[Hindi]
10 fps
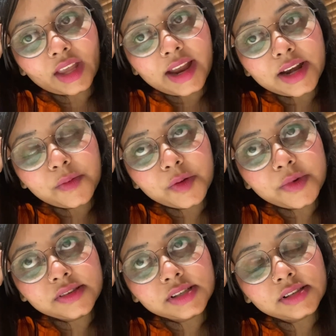एंड अभी
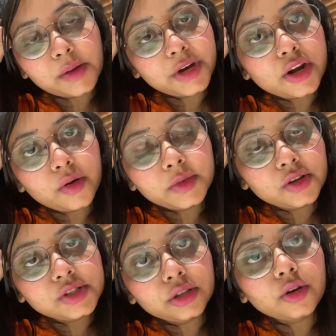बस हमने
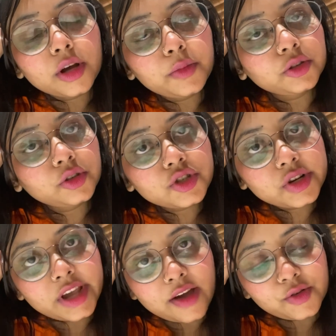डोमिनोज से थोड़ा बहुत कुछ
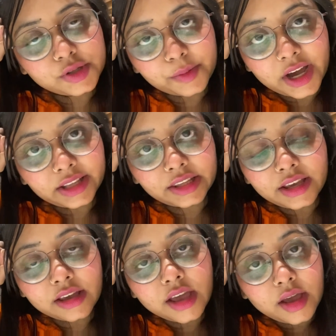लिया है वो सब खाते
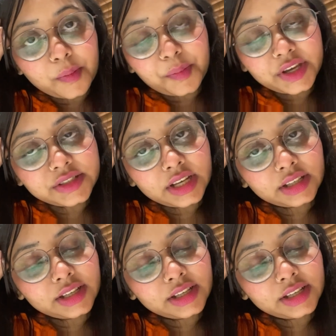हैं मैच देखते